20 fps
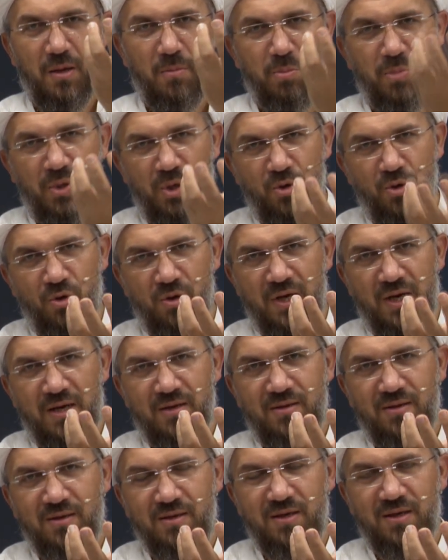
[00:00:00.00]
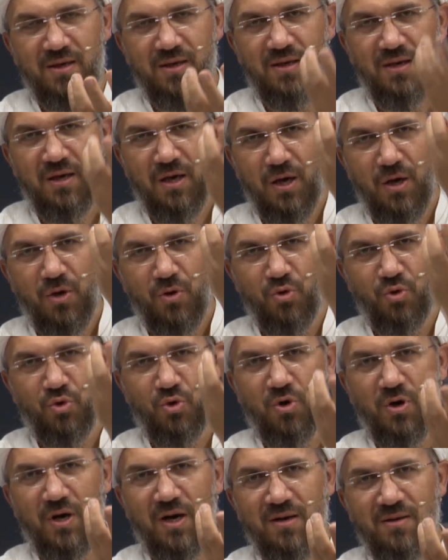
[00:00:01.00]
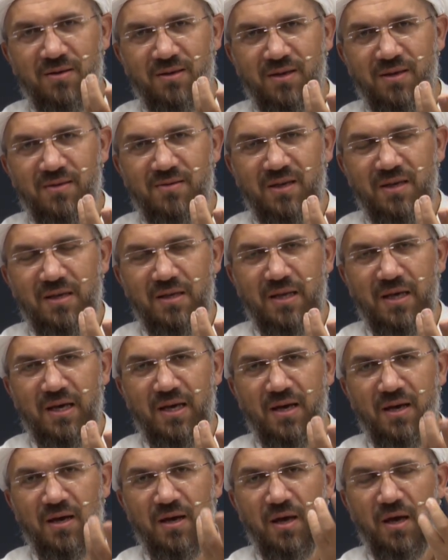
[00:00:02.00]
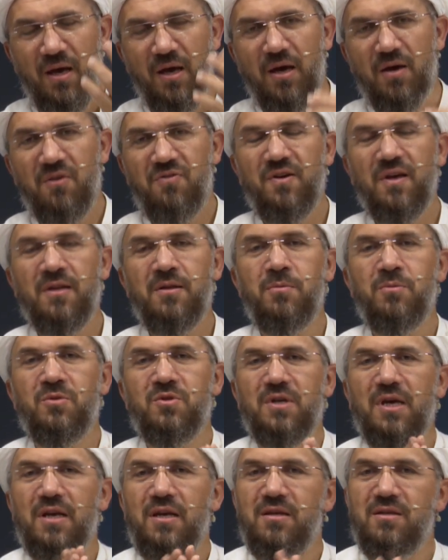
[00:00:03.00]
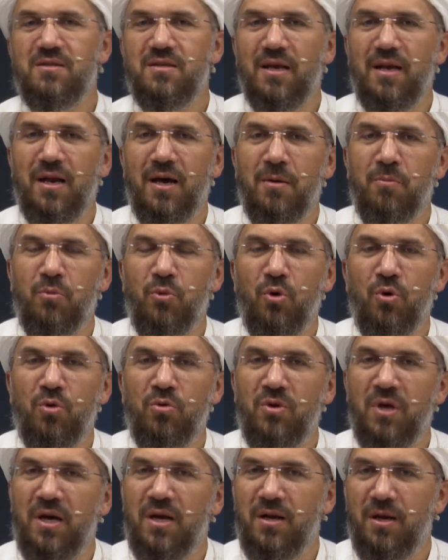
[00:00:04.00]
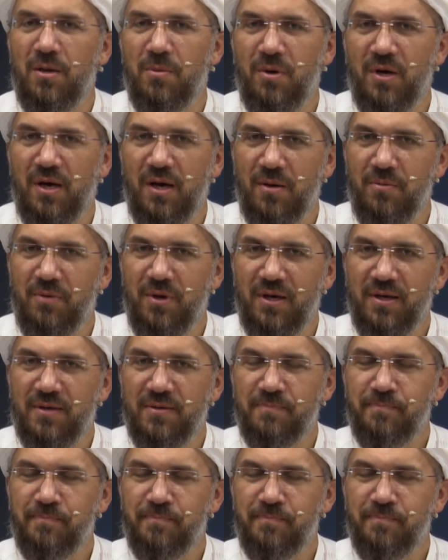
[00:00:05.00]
Biliyorlardı ki ruhaniyetiyle Efendimiz Aleyhisselam onlarla beraber.